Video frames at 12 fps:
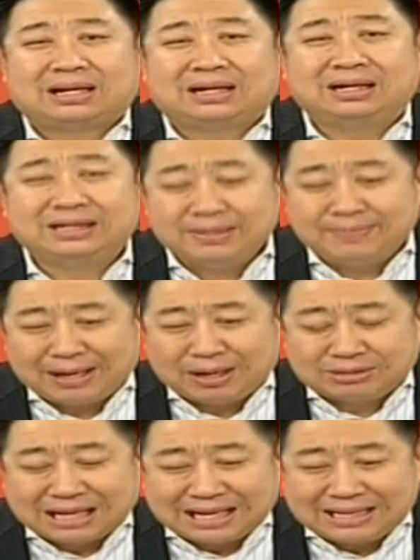หรือที่ไม่เข้า
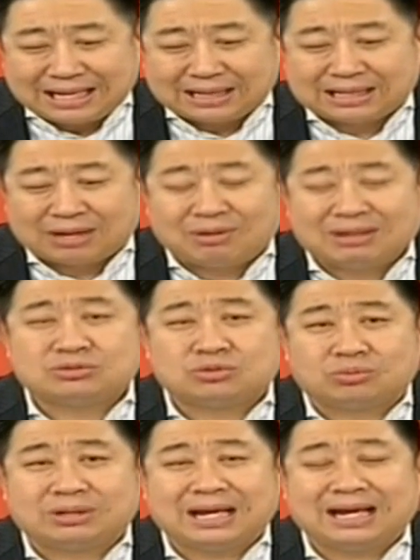ใจเนี่ยอย่างวันศุก
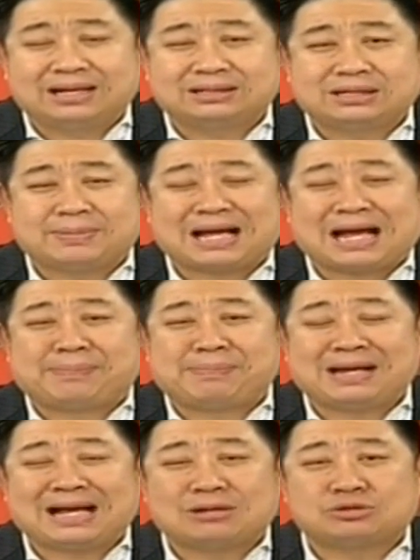ร์เนี้ยจะประกาศเพียง